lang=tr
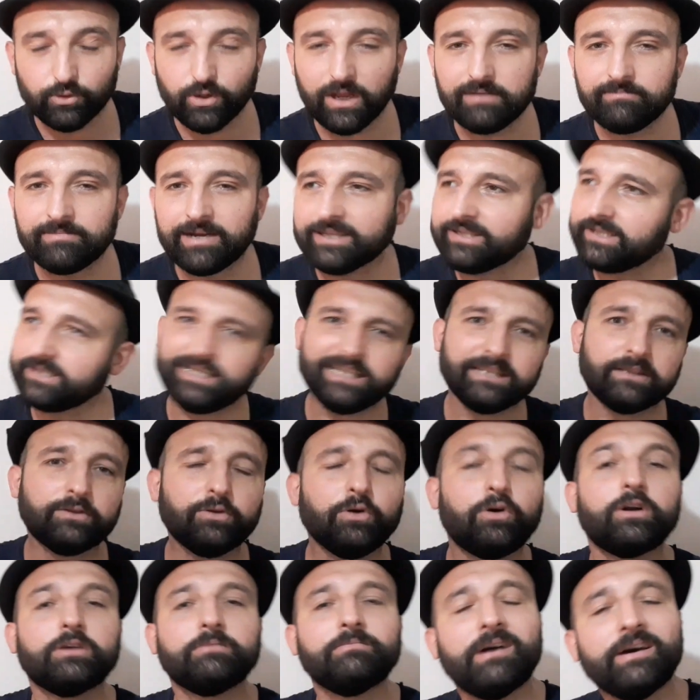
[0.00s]
bulamadı
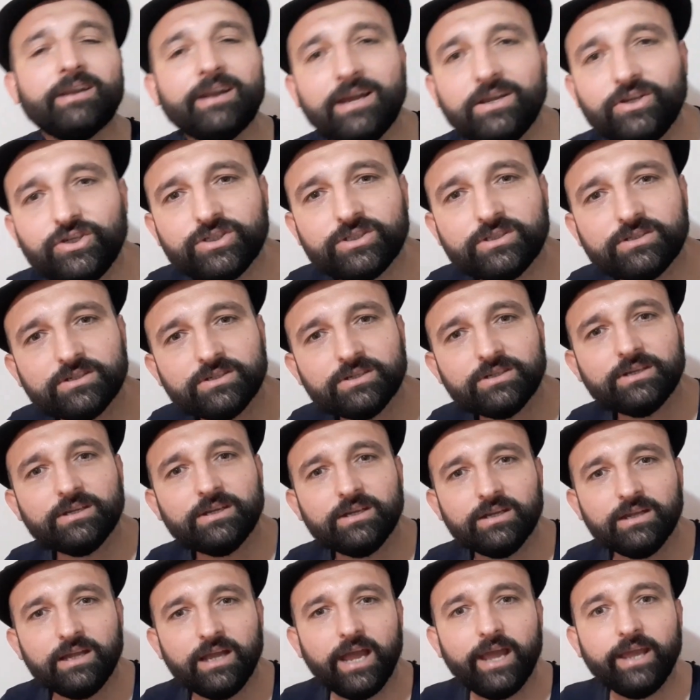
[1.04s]
gitti ormanı açtı.
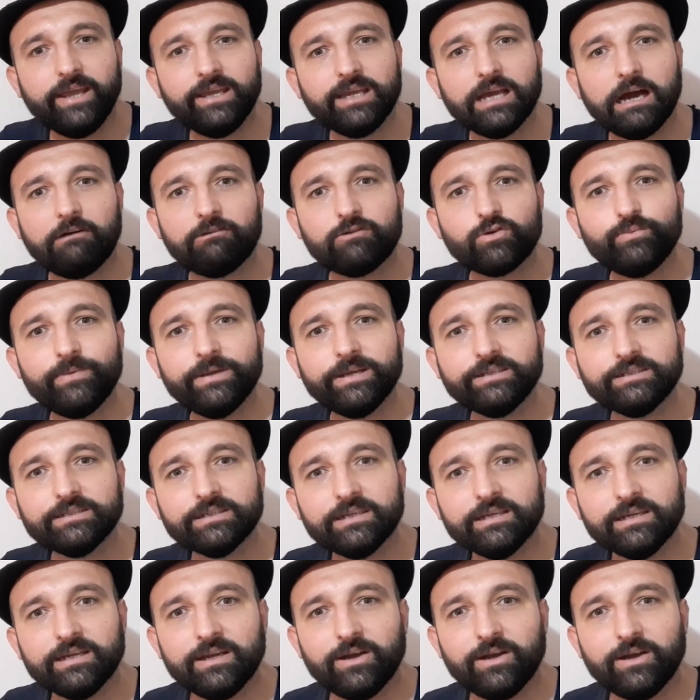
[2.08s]
Hey yavrum hey.